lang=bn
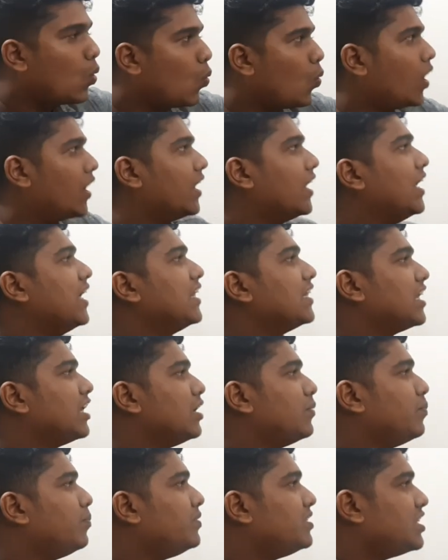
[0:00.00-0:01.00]
ওয়ান
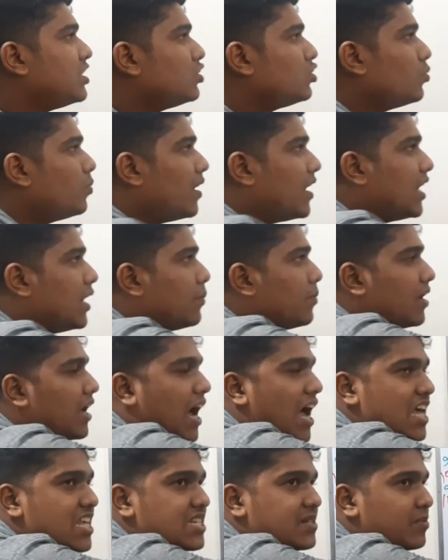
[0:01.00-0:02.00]
তাহলে যেহেতু বাইনারি মান
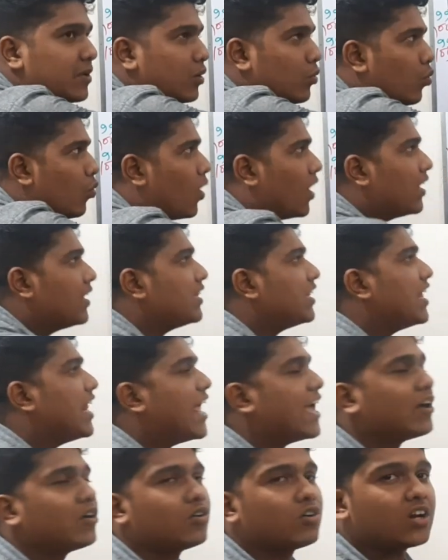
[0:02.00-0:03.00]
হাইস্ট মান ওয়ান তাই
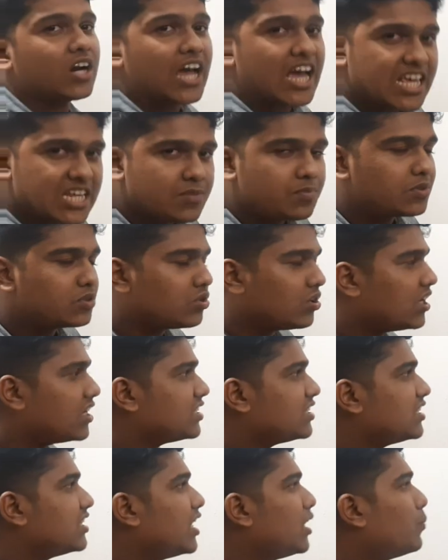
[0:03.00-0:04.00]
এক ওর হাইস্ট মান চলে
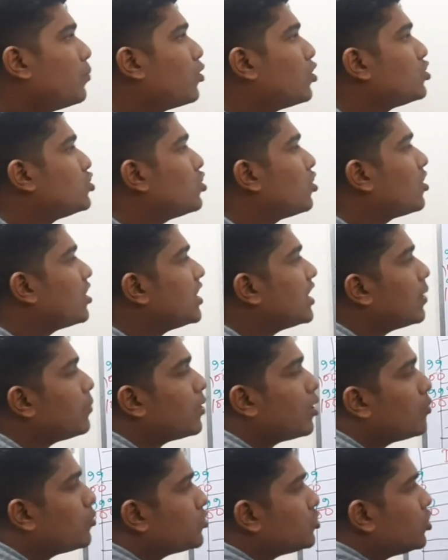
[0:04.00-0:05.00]
আসছে তাহলে পরের সংখ্যাটি
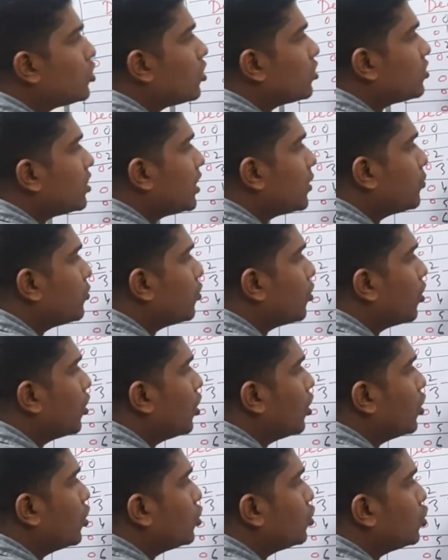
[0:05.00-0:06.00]
আমরা অবশ্যই কত লিখব
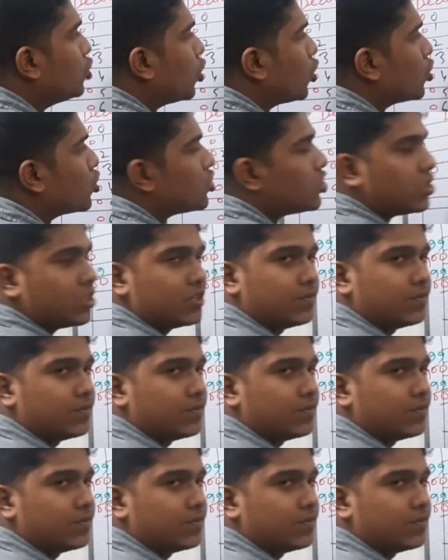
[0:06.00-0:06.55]
দশ